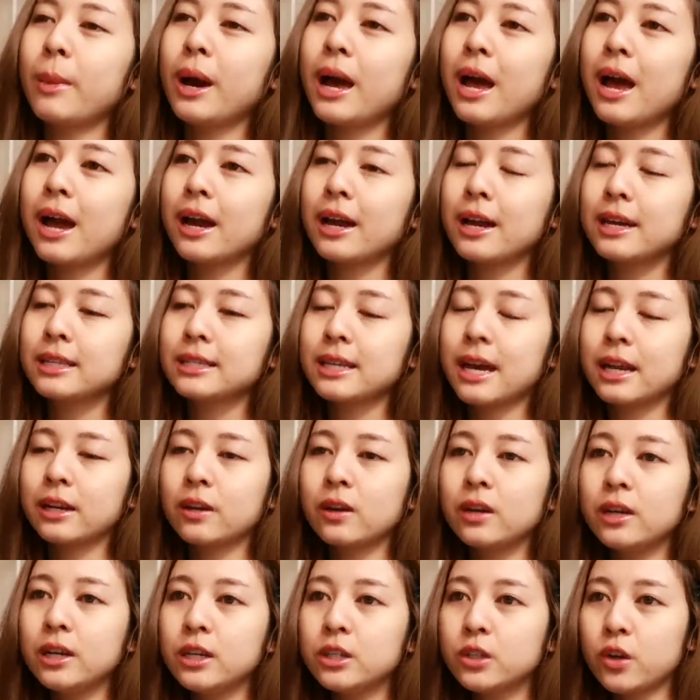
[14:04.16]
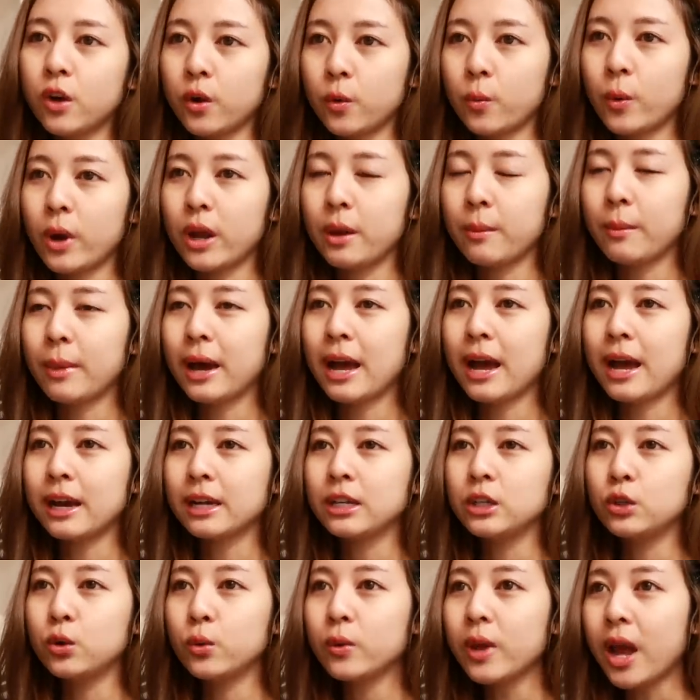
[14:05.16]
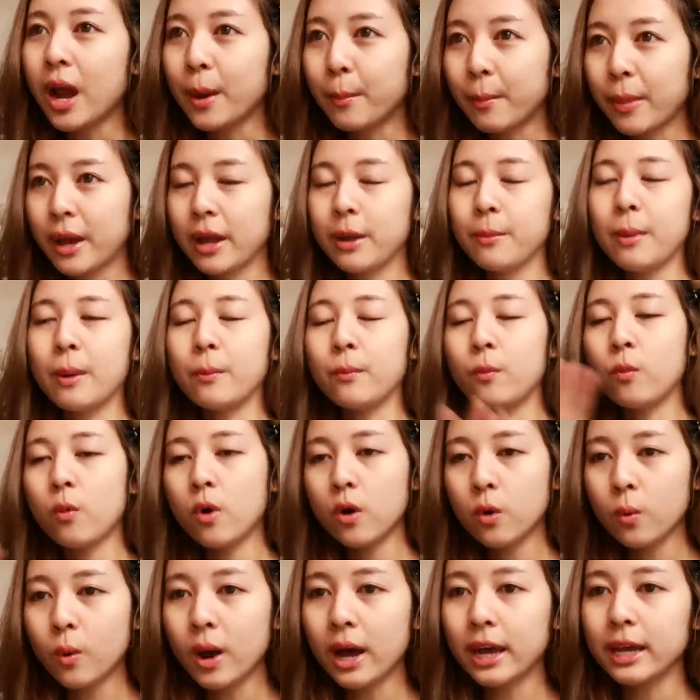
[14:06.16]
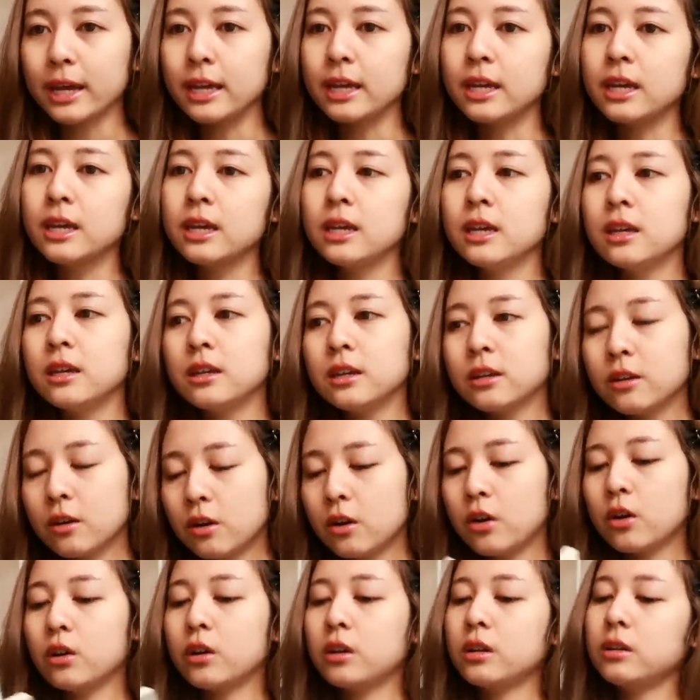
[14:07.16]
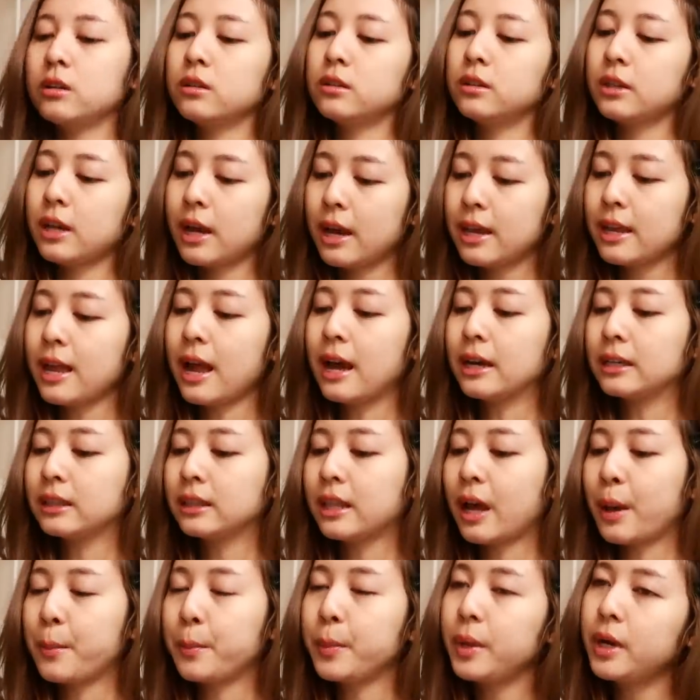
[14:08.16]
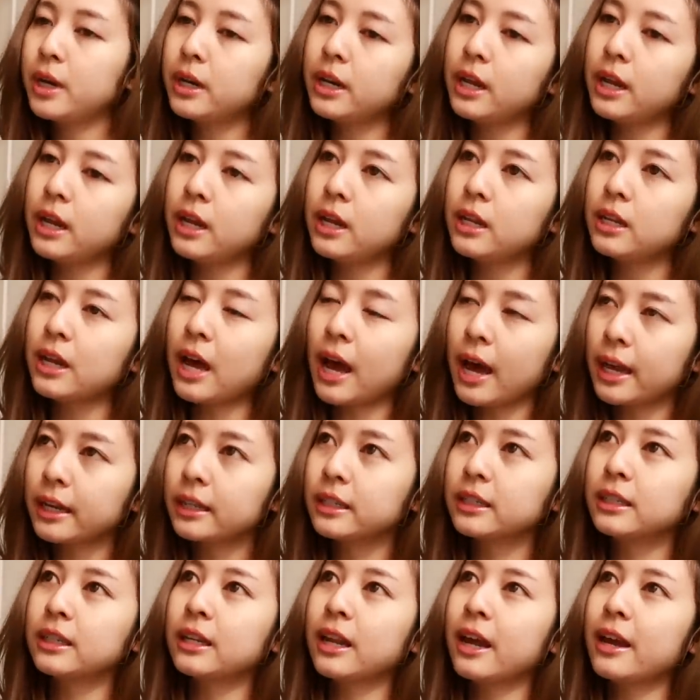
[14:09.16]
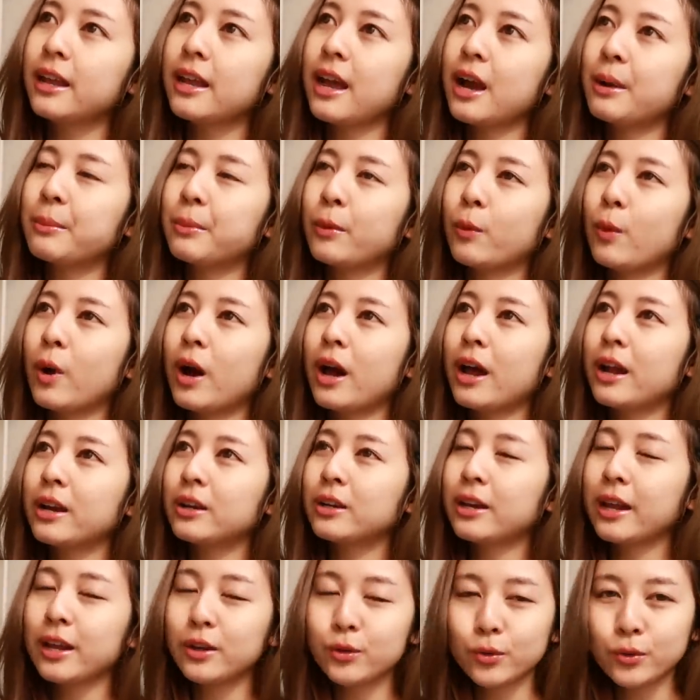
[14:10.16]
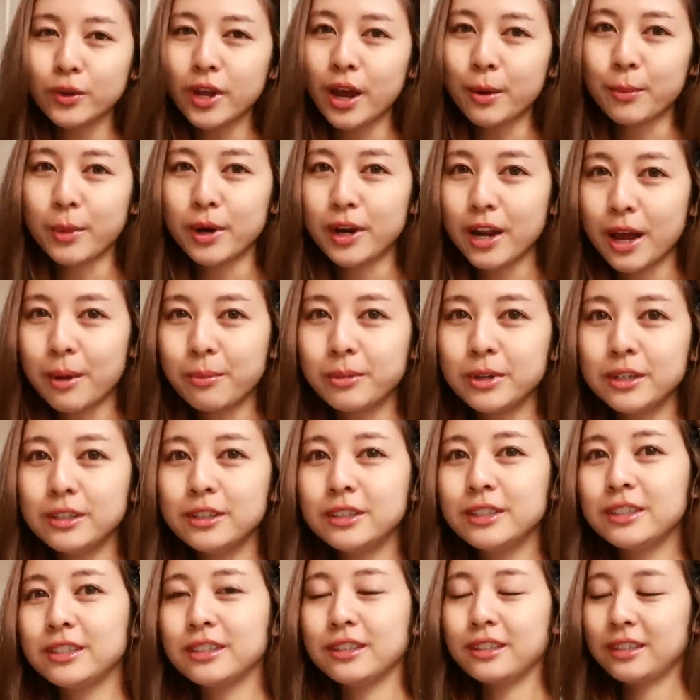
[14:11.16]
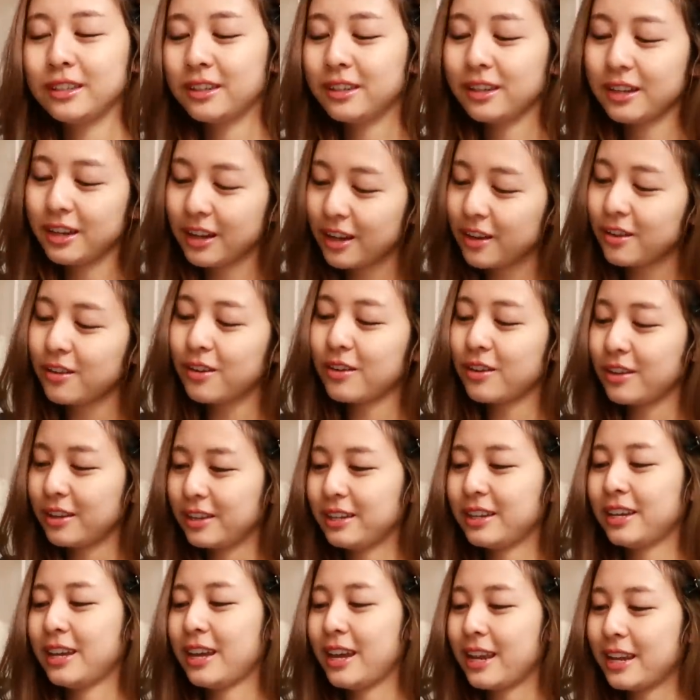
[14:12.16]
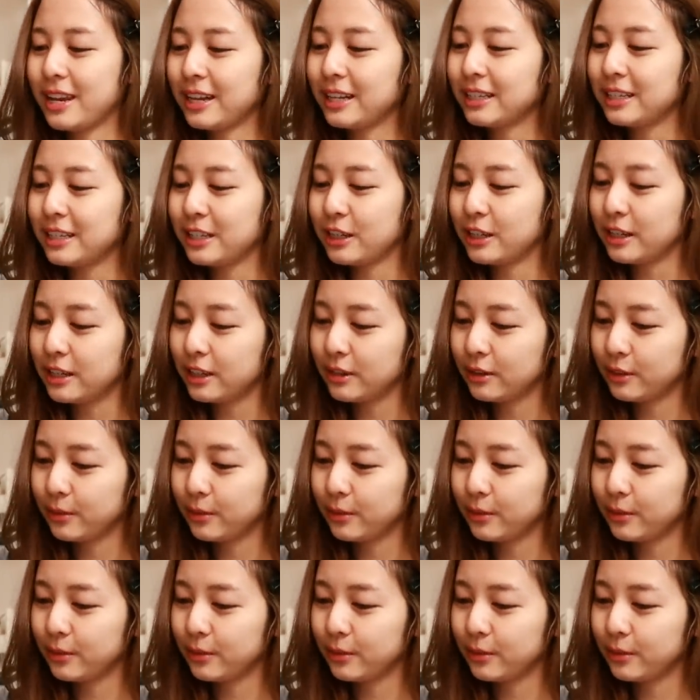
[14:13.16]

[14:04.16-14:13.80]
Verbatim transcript: มากอาจารย์ก็เลยสอนไวมากคือทุกอย่างไปแบบว่องไวก็ถ้าอยากตามเพื่อนให้ทันถ้าอยากว่าให้ทุกอย่างมันราบรื่นก็อ่านหนังสือ